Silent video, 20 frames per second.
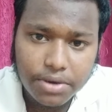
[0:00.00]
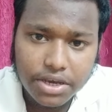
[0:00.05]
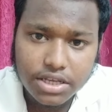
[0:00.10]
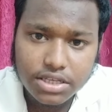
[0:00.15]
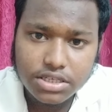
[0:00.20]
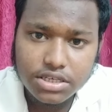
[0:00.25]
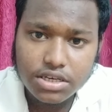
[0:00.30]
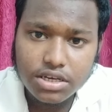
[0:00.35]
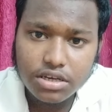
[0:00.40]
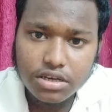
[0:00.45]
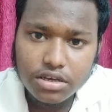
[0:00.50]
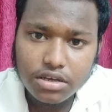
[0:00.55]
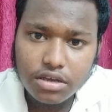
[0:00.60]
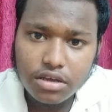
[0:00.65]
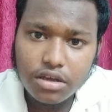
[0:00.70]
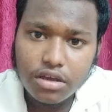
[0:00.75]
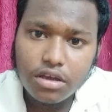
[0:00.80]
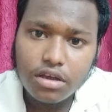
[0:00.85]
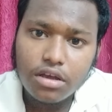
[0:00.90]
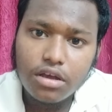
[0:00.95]
পেয়েছে
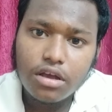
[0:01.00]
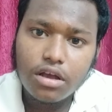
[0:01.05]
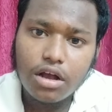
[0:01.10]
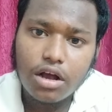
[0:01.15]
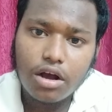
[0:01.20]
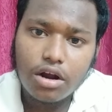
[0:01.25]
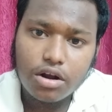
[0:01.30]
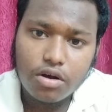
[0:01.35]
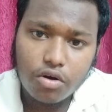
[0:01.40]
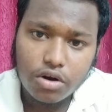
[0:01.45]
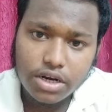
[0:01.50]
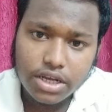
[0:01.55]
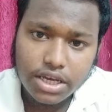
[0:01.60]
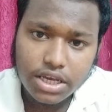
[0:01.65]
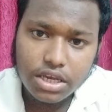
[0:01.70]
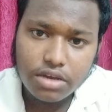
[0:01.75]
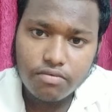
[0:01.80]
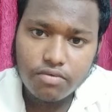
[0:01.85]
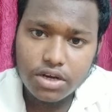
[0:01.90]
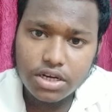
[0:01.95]
আর
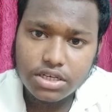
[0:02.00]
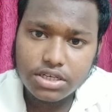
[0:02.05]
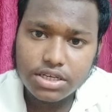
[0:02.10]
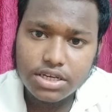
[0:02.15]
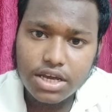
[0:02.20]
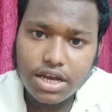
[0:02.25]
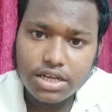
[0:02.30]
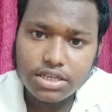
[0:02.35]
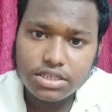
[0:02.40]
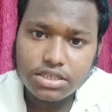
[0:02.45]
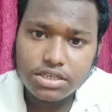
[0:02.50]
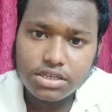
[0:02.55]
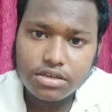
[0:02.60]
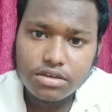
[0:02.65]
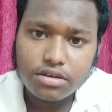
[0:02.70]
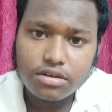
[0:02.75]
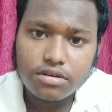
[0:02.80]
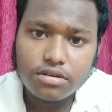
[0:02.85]
অনেকেই ওয়েটিংয়ে আছে